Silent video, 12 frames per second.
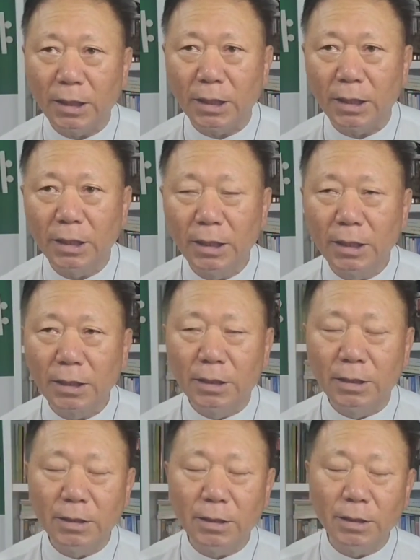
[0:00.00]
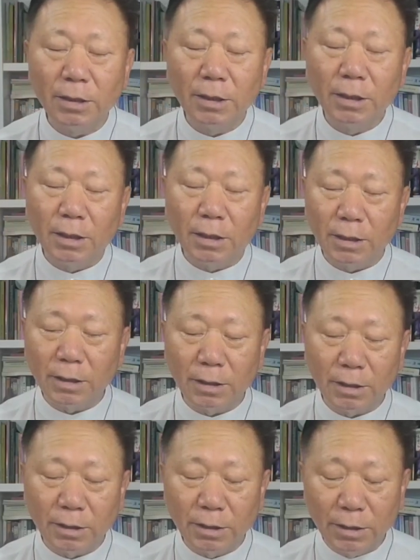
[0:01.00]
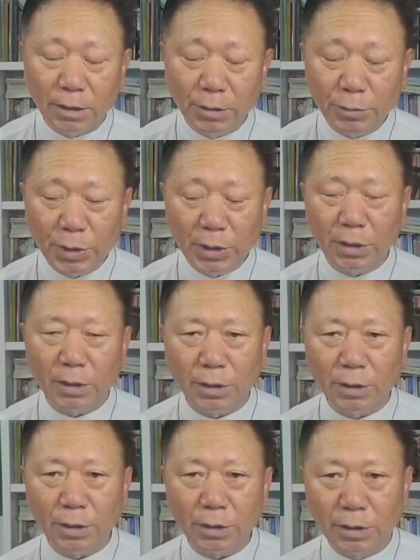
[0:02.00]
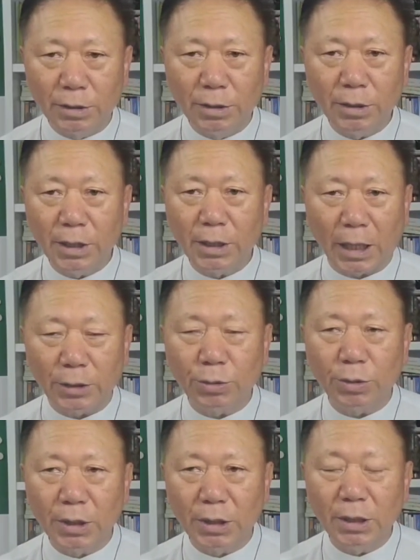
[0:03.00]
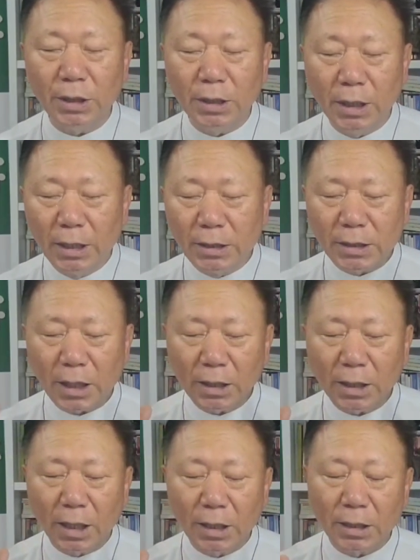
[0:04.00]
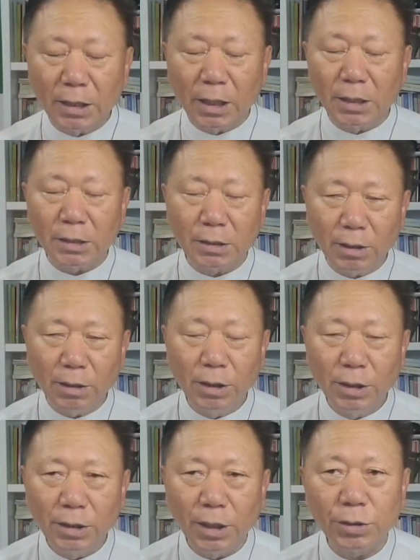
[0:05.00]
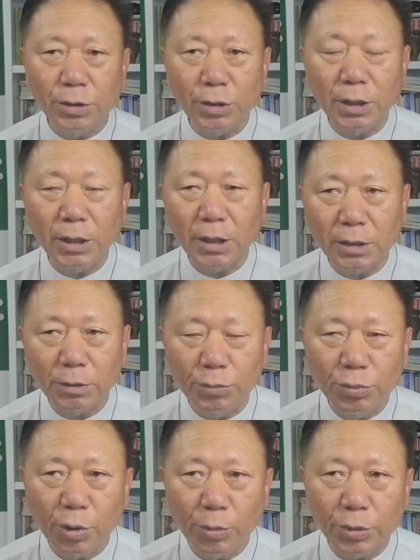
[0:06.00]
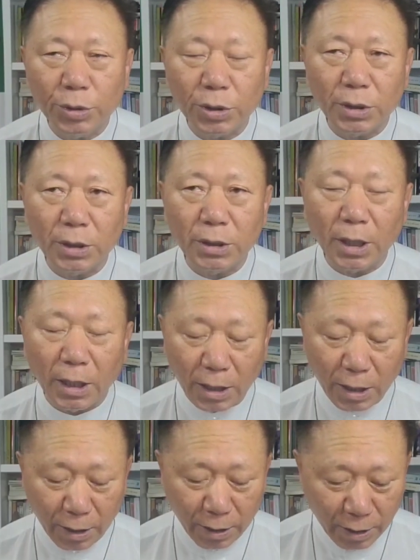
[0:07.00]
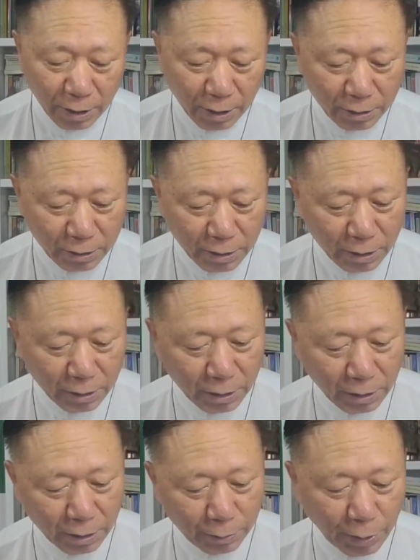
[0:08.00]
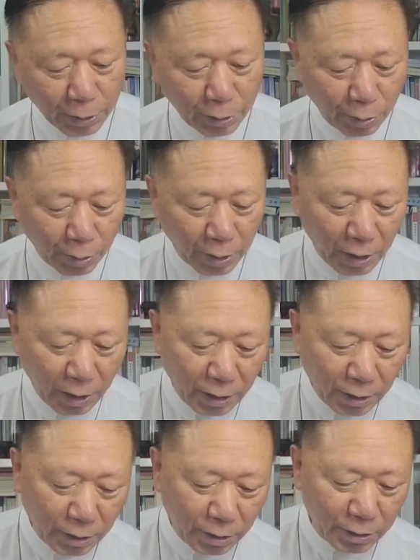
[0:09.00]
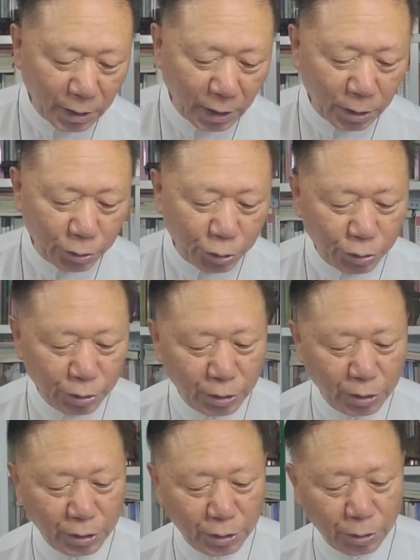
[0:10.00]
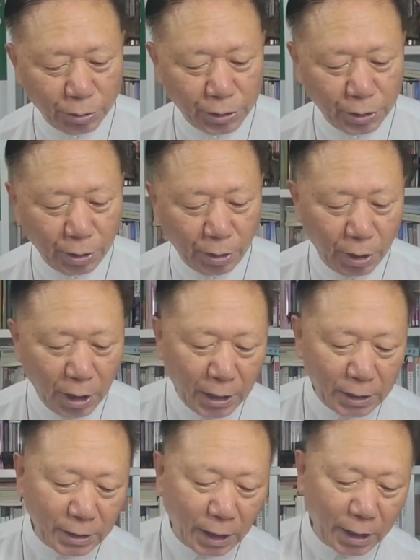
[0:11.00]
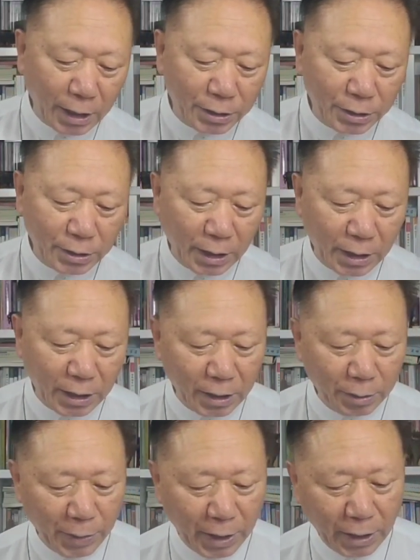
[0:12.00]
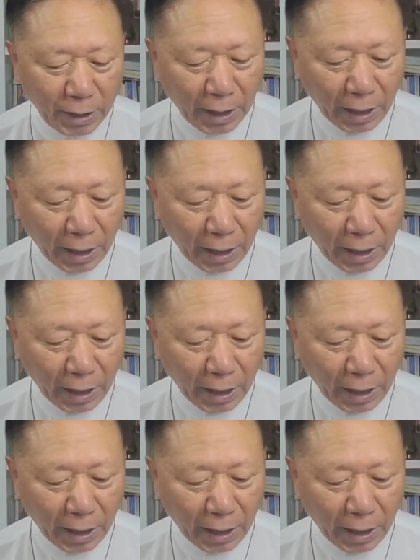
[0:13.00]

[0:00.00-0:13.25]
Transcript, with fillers: 예그 어, 의미를 그들이 가지고 있는 생각에 대해서 예수님께서 물어보셨을 때에 제 베드로가 이런 얘기에 주는 그리스도시요 살아계신 하나님의